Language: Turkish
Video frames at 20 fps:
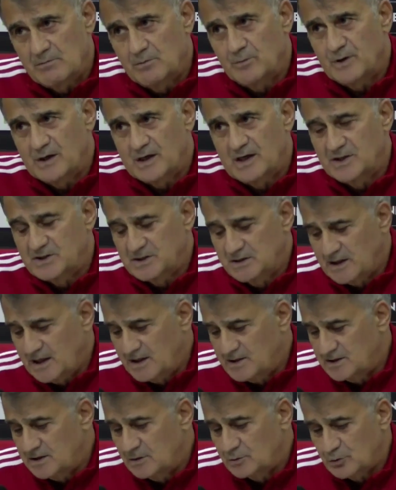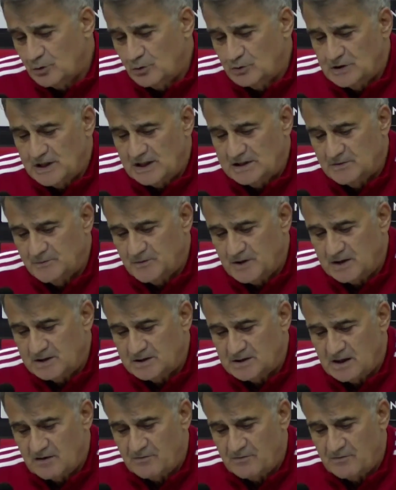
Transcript: Abu Bakar için de aynı şey soru işareti vardı